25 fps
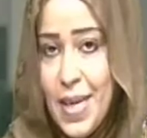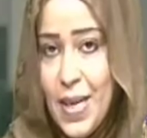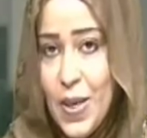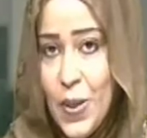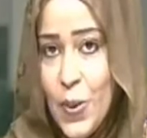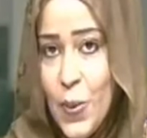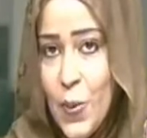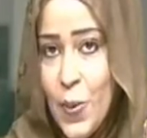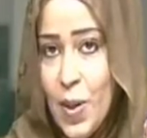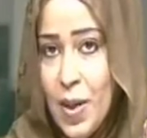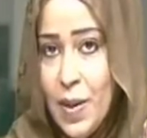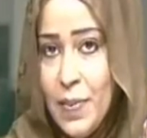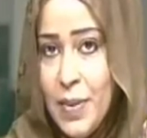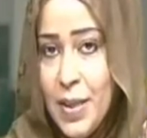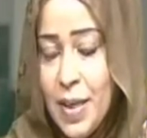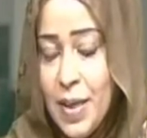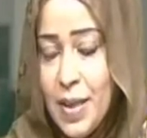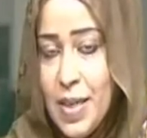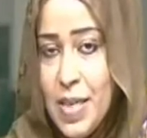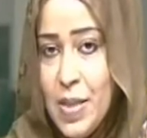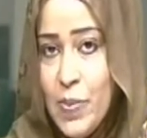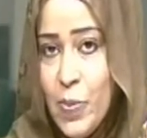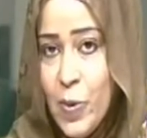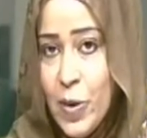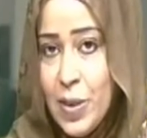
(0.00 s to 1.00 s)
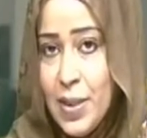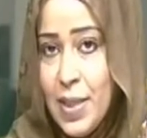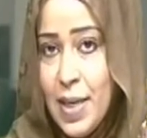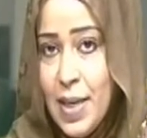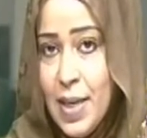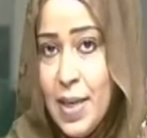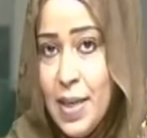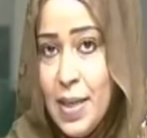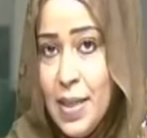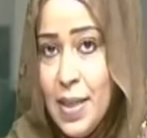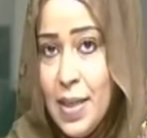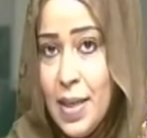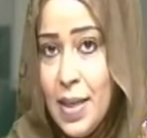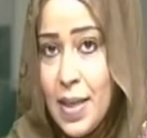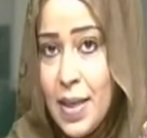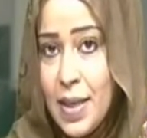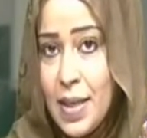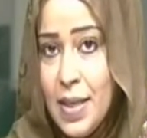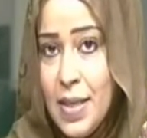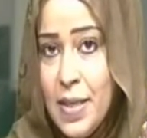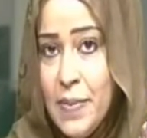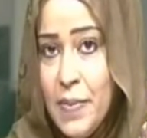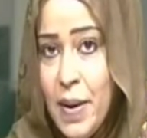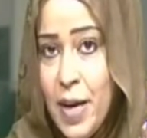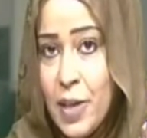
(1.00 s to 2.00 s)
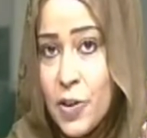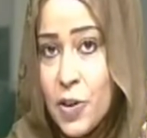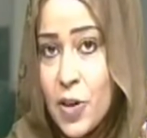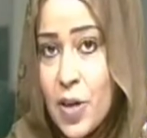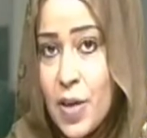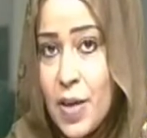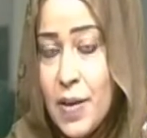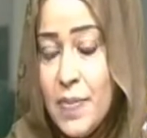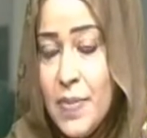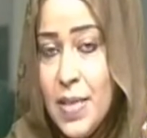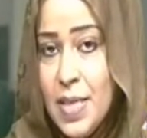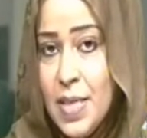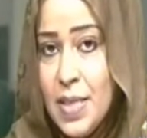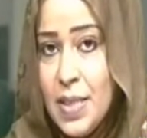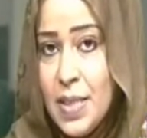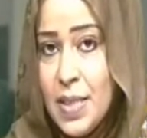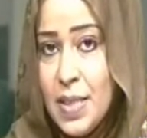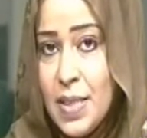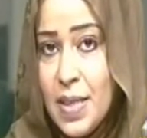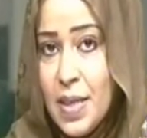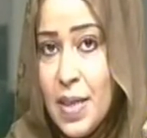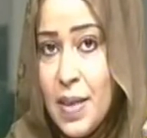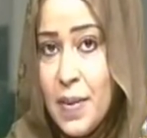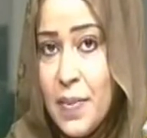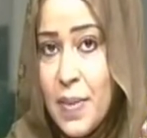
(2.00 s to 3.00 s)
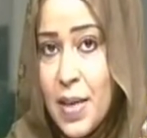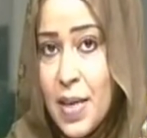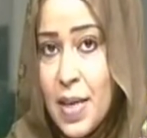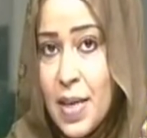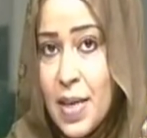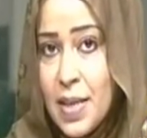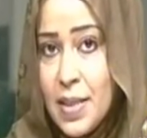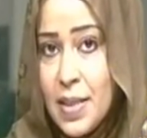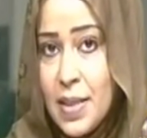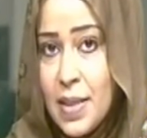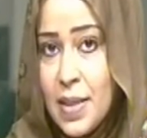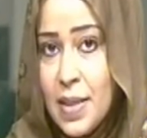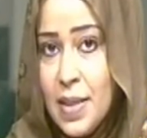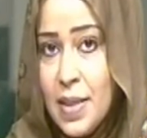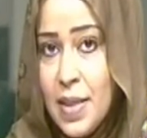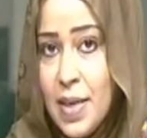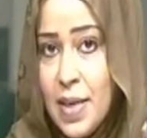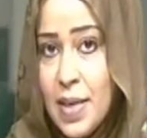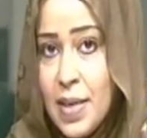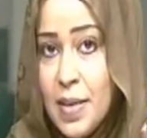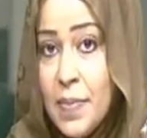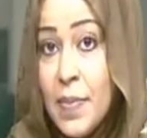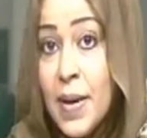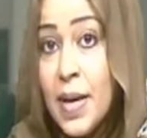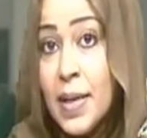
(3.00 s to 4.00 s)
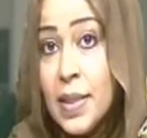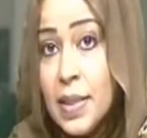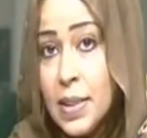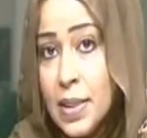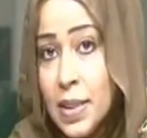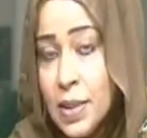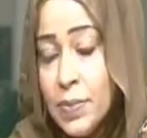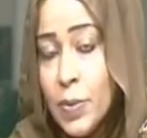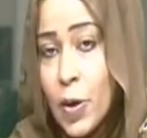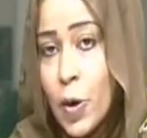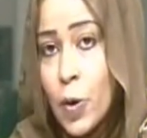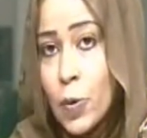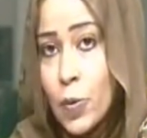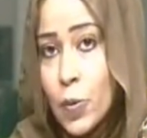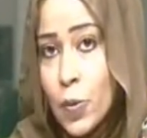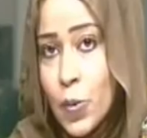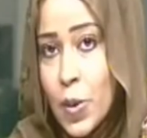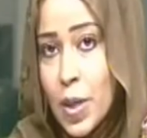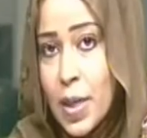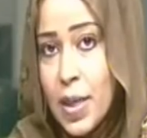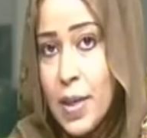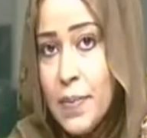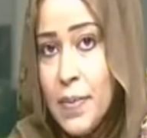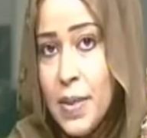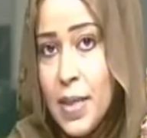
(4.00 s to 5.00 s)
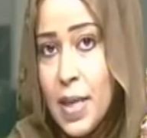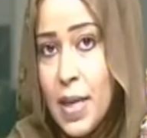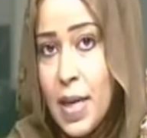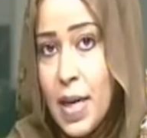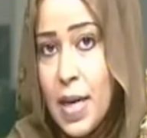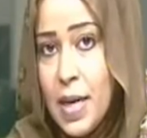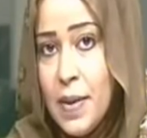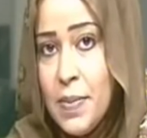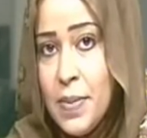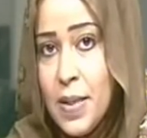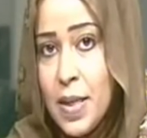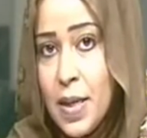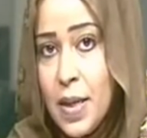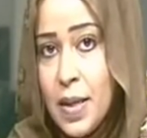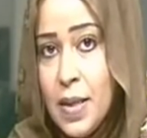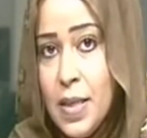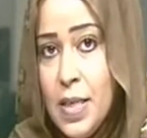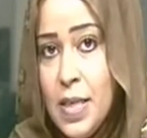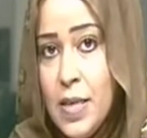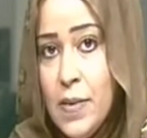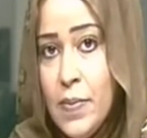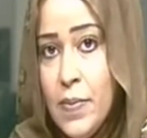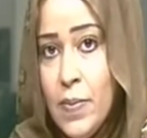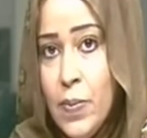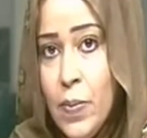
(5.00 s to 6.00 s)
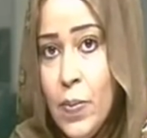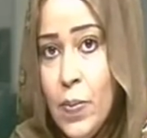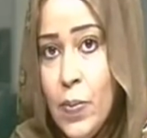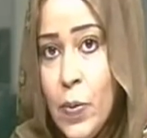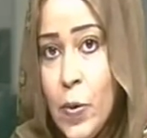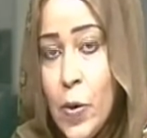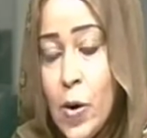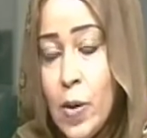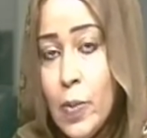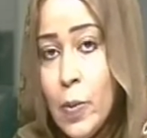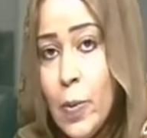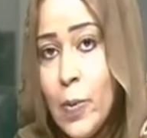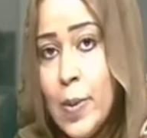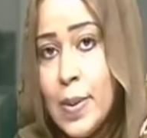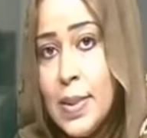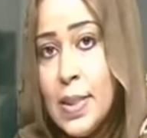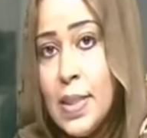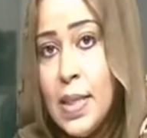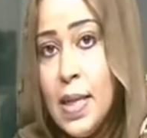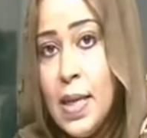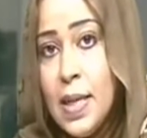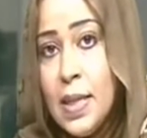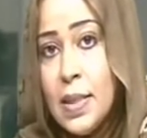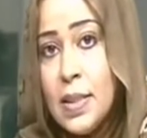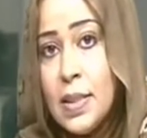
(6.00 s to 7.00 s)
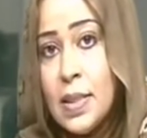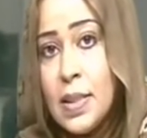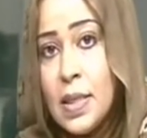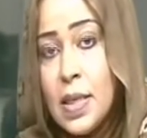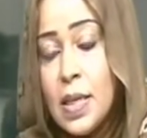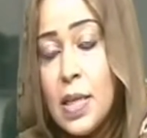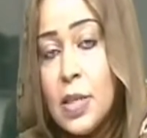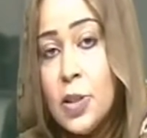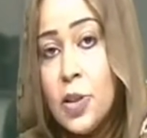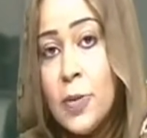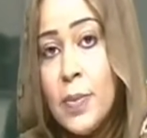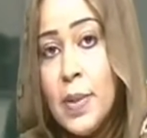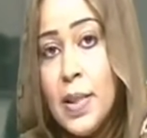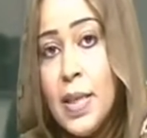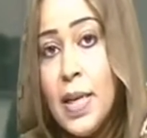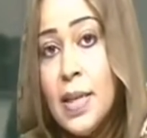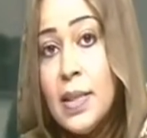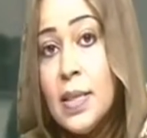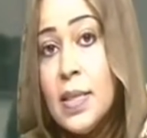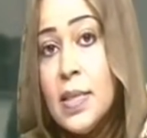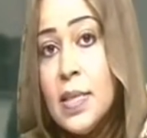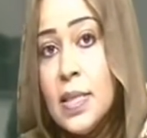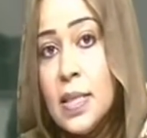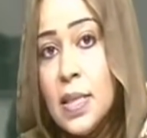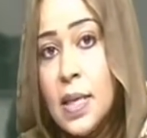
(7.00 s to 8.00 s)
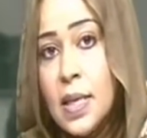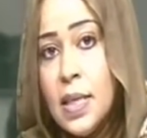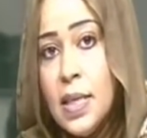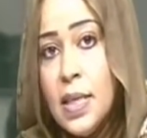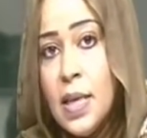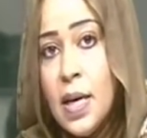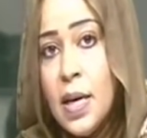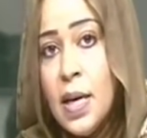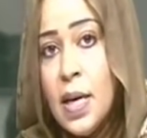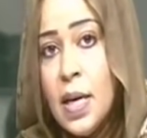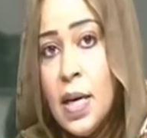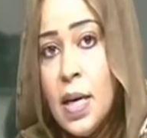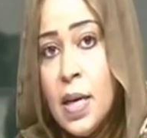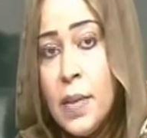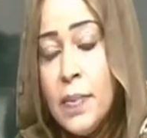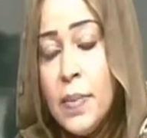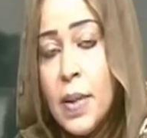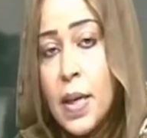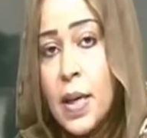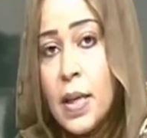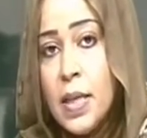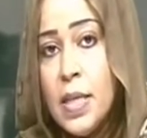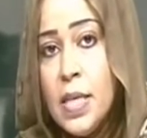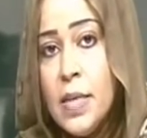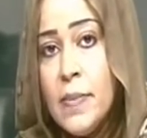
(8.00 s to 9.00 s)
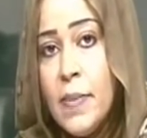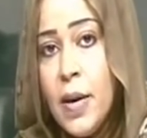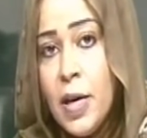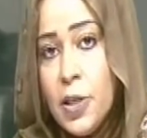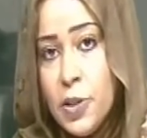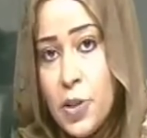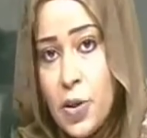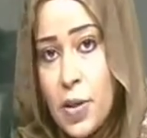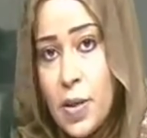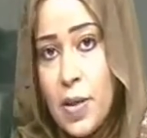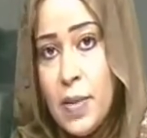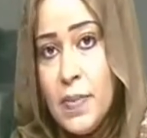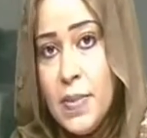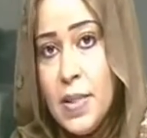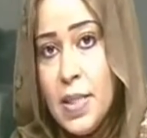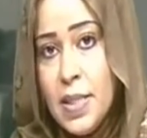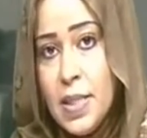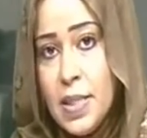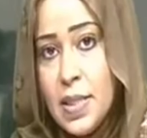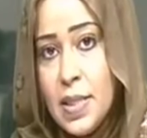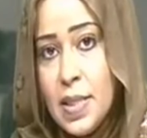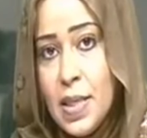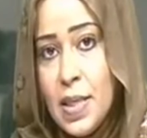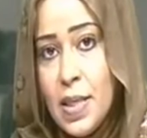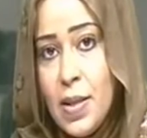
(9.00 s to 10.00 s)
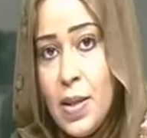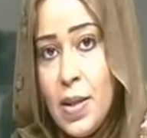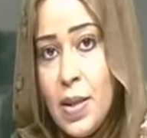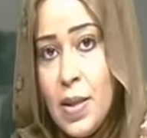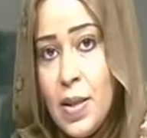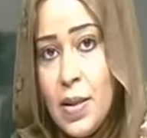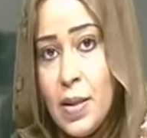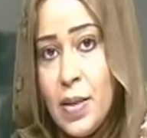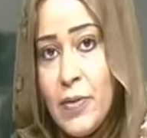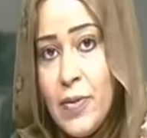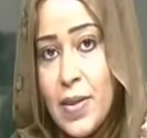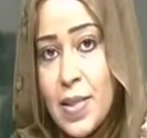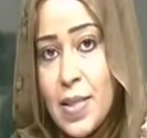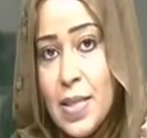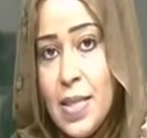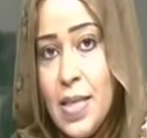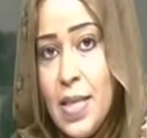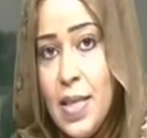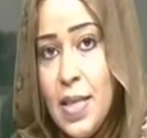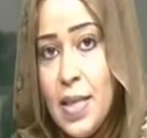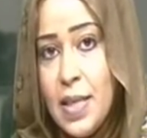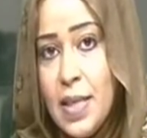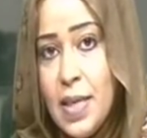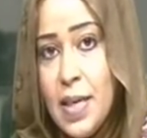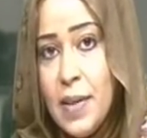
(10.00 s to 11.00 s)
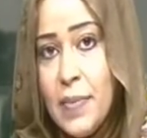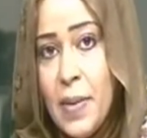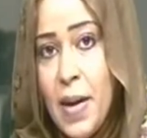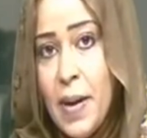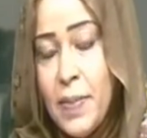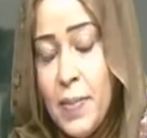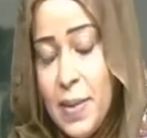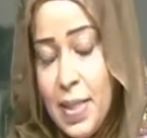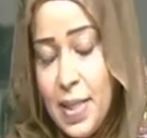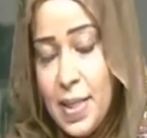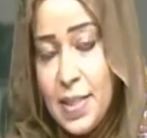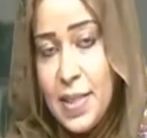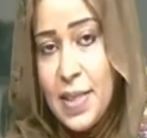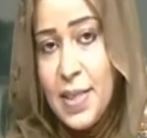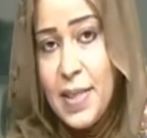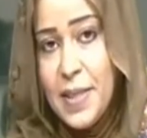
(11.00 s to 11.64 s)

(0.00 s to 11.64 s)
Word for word: ومن إقليم وداي إلى إقليم حجر لميس مركز إداري ماني بحضور الأمين العام لإقليم وممثلات الجمعيات النسائية بإقليم حجر لميس تفاصيل لدى محمد حسن